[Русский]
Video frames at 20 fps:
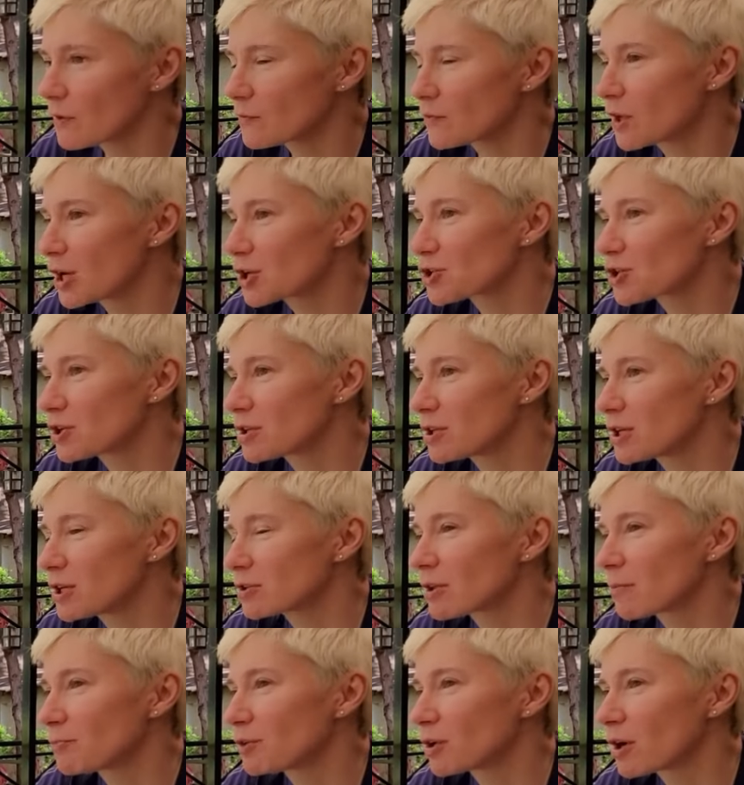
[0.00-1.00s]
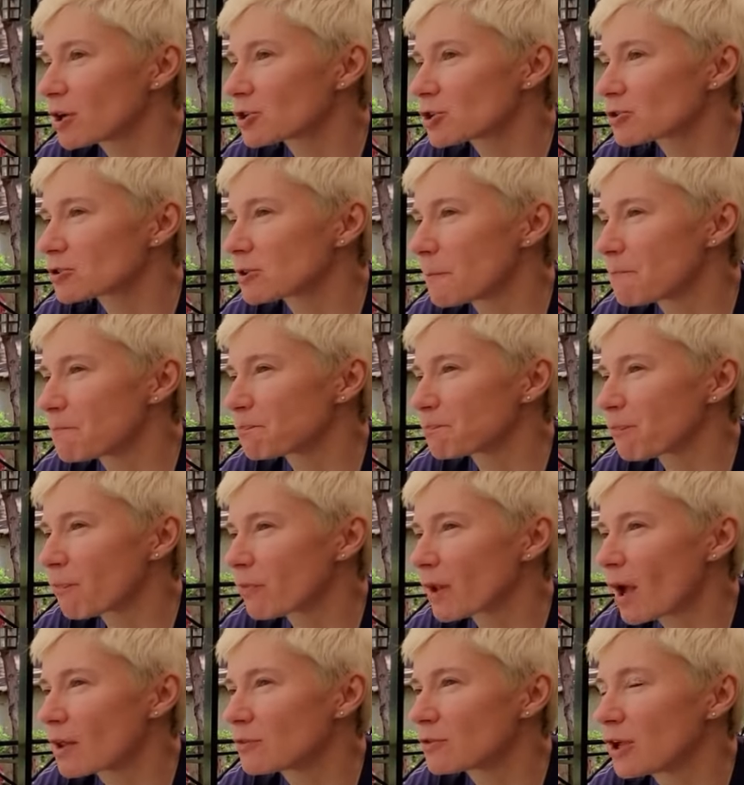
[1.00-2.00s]
Даже где-то, мне кажется,
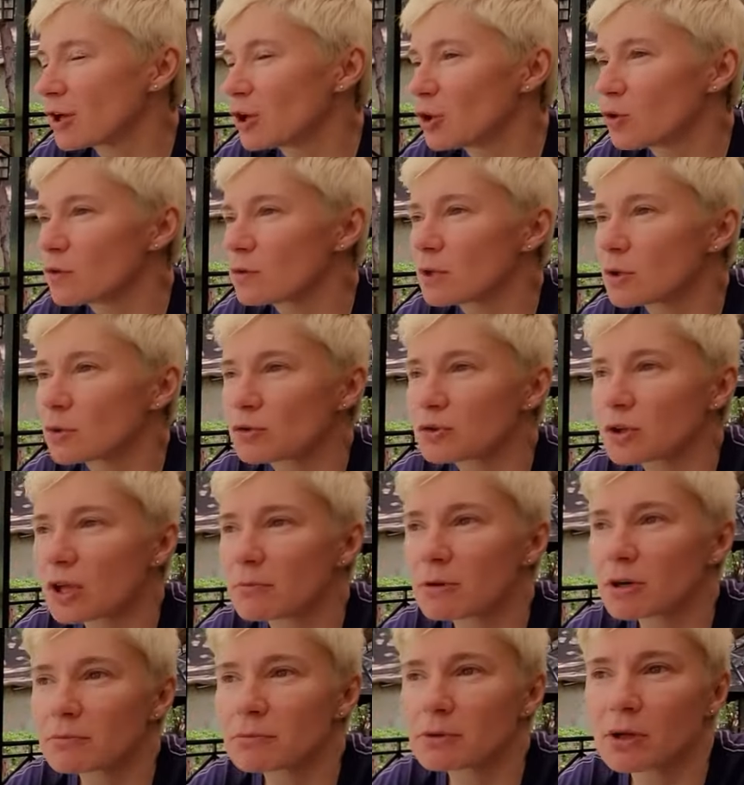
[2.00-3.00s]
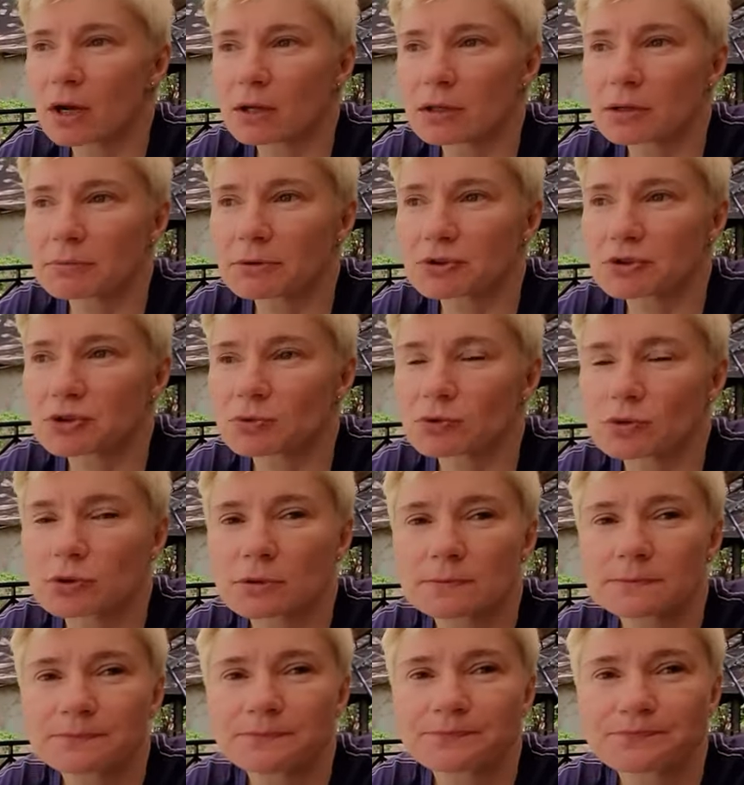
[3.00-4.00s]
отдаленные нотки мармелада почему-то.
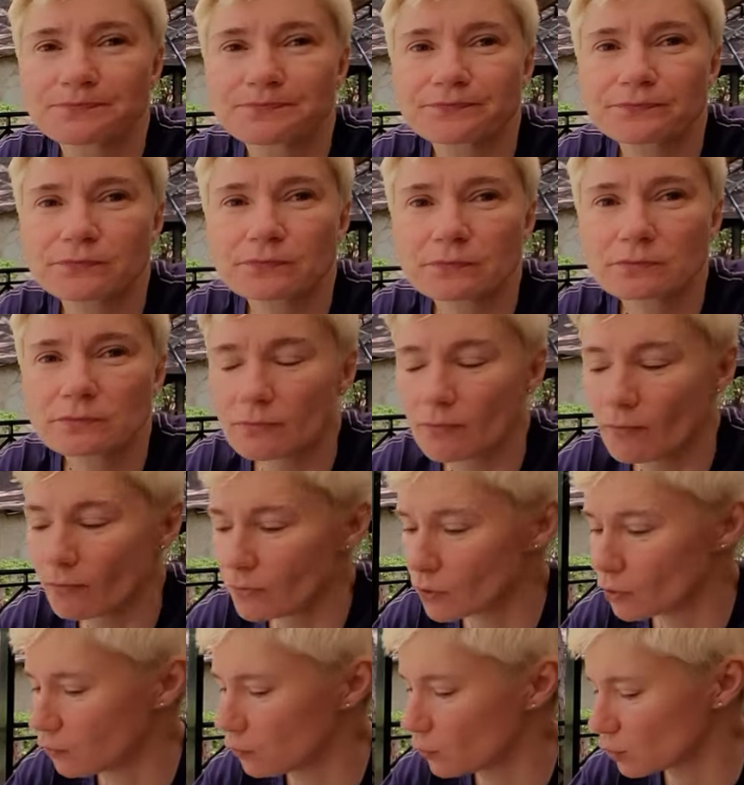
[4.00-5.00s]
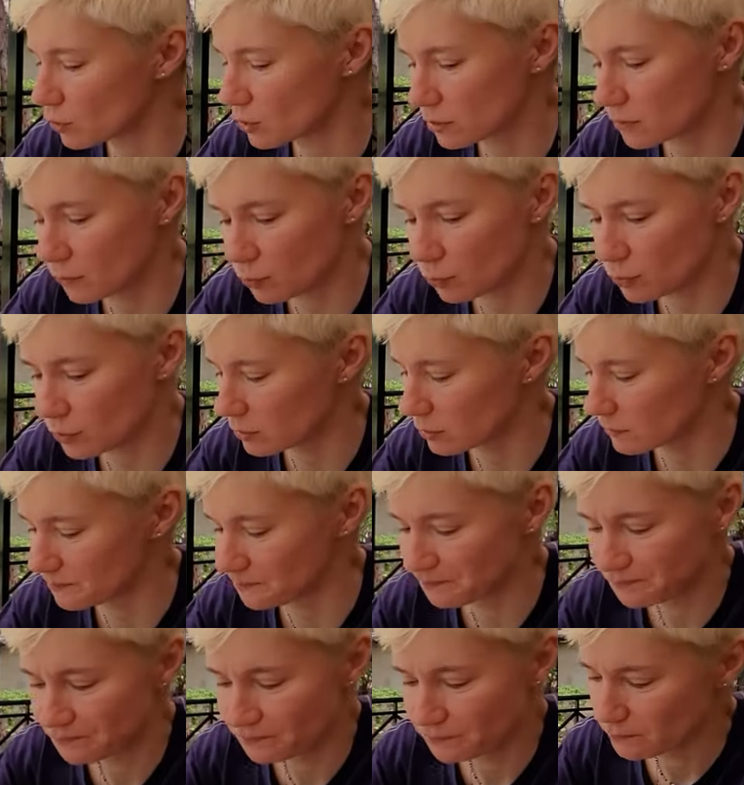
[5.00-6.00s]
Ну вкусно, вкусно.
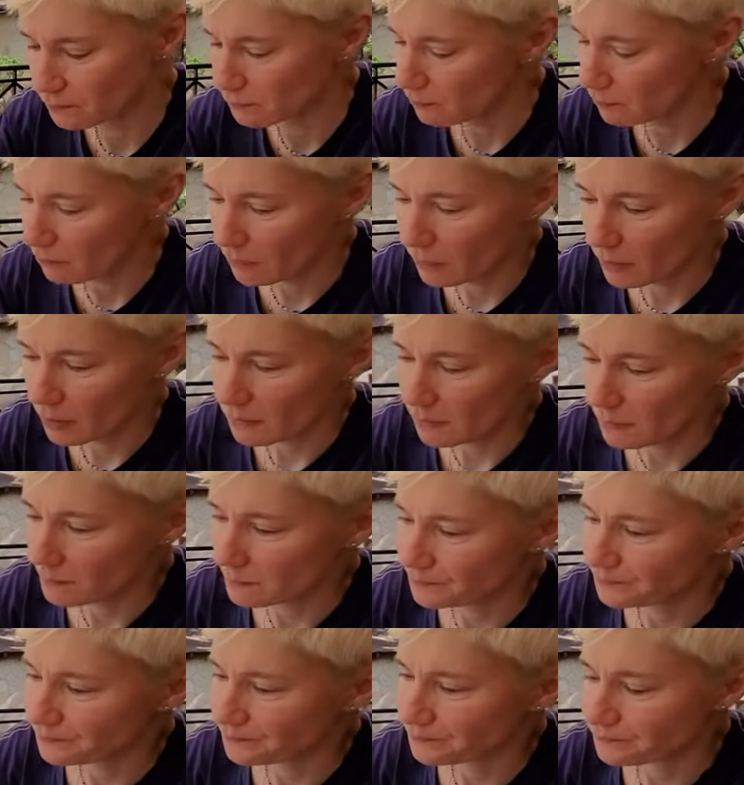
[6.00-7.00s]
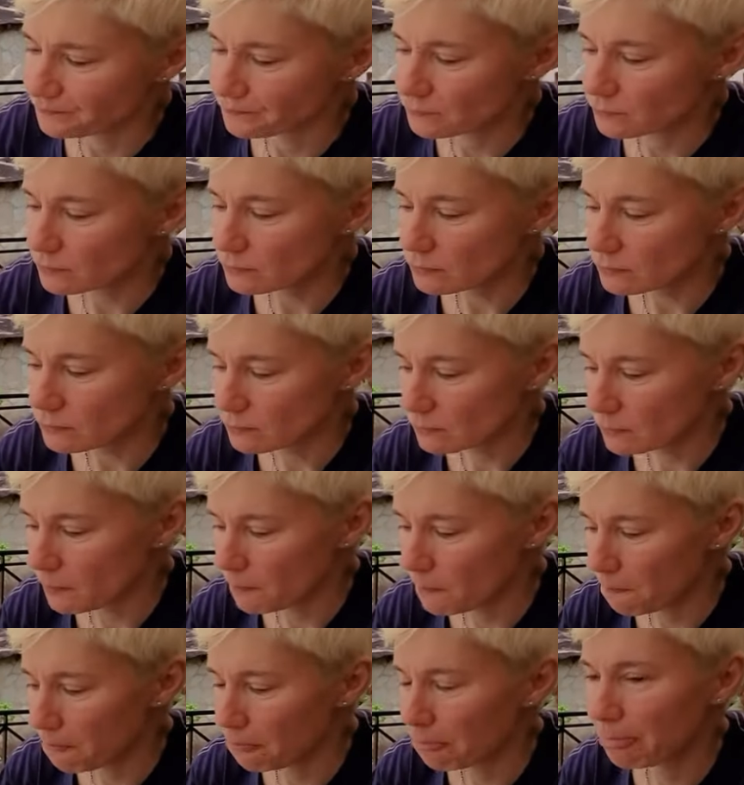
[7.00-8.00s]
Это желатину больше положили
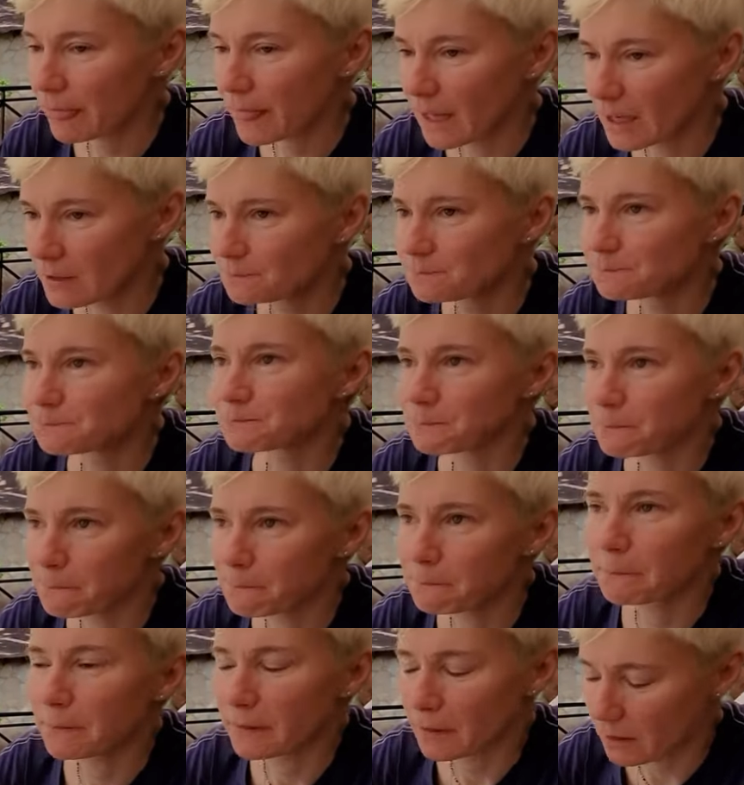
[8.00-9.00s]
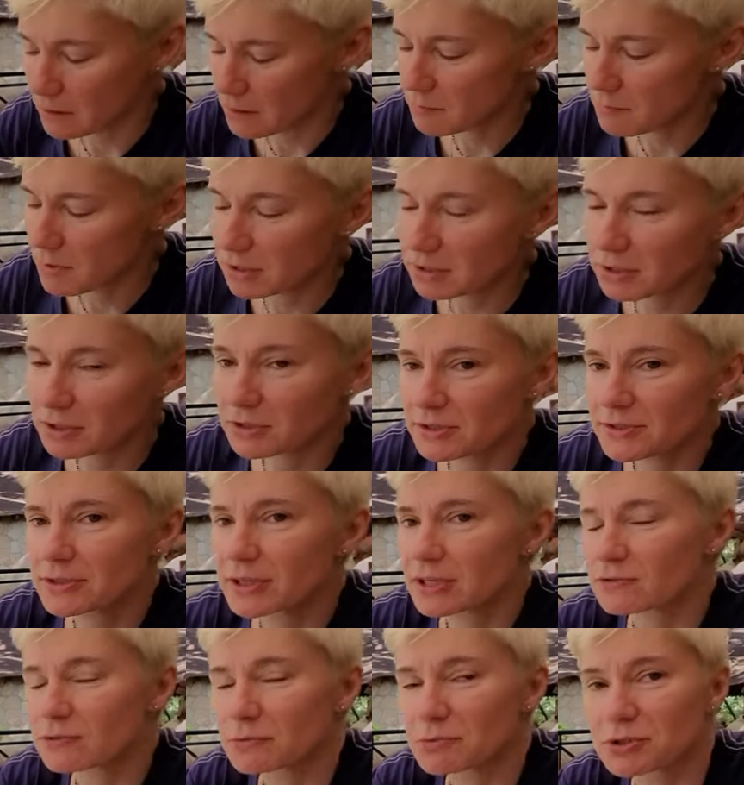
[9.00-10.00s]
отдаленные нотки мармелада. Ребята,
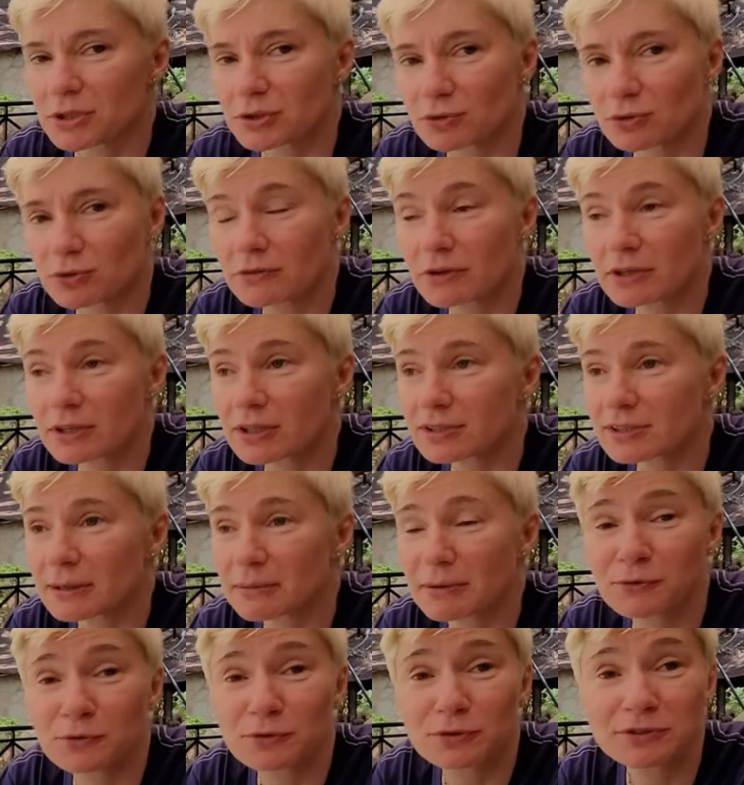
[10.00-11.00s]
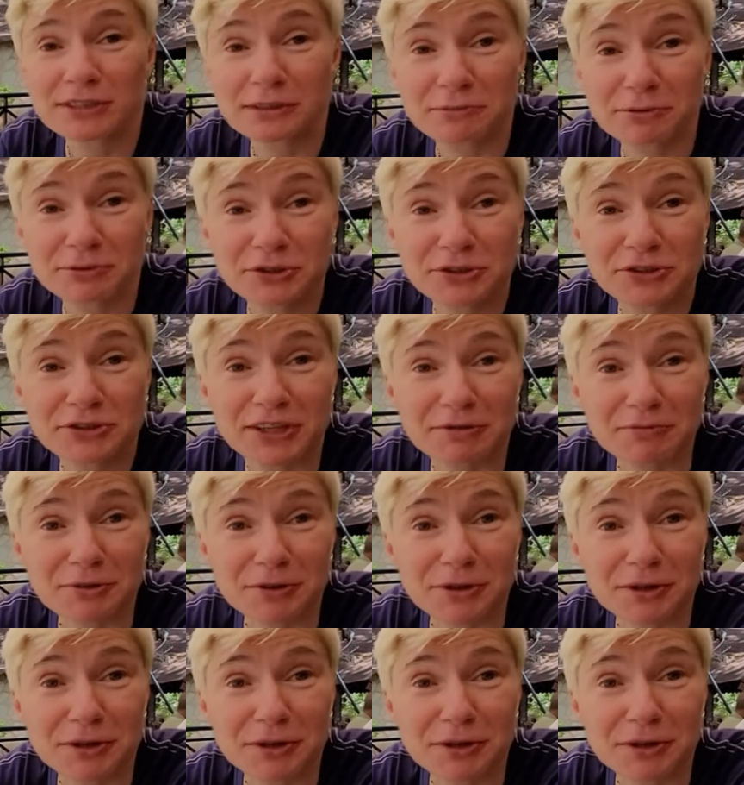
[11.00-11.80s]
десерт вообще. Наверное, да. самое вкусное был десерт.